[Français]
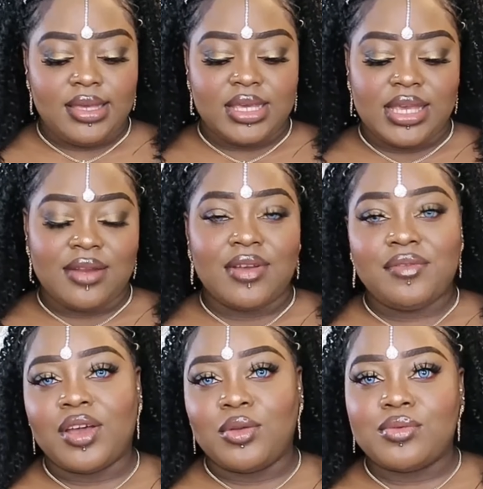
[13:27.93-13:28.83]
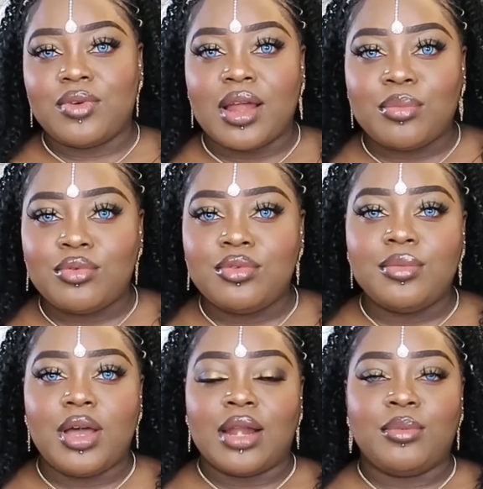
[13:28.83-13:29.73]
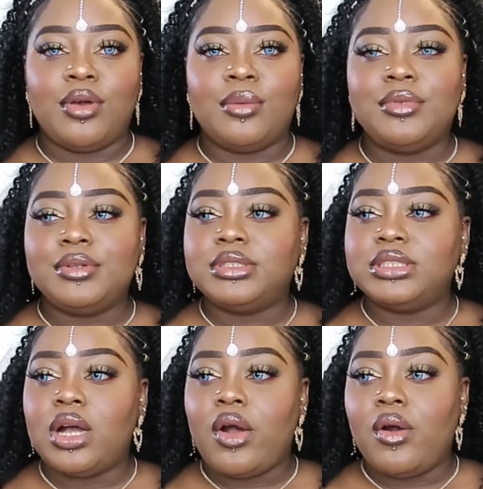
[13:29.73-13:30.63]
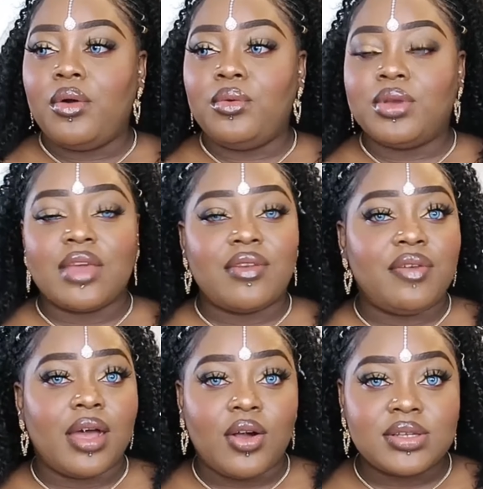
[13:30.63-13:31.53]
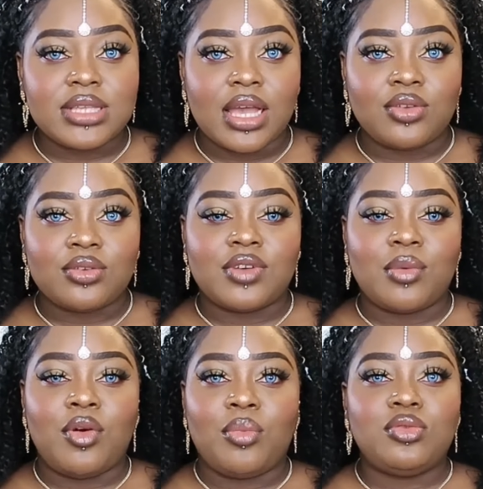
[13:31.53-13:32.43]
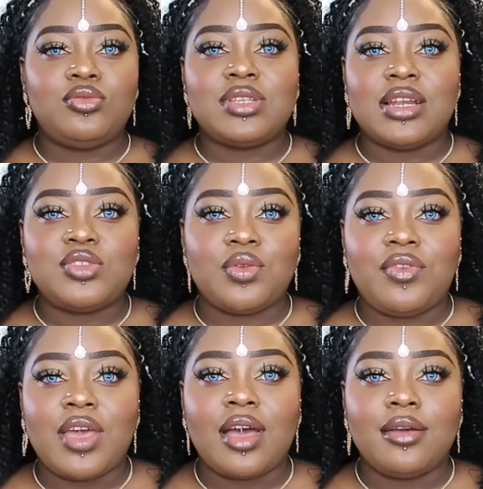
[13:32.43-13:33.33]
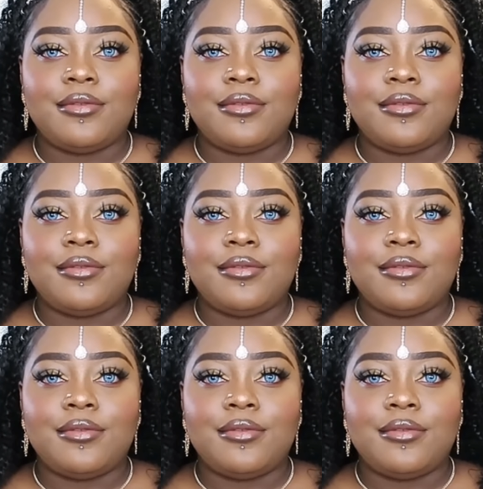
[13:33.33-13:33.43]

qu'elle va faire un nouveau album, album ou qu'elle va faire un concert. Donc vraiment, on peut tous aller se faire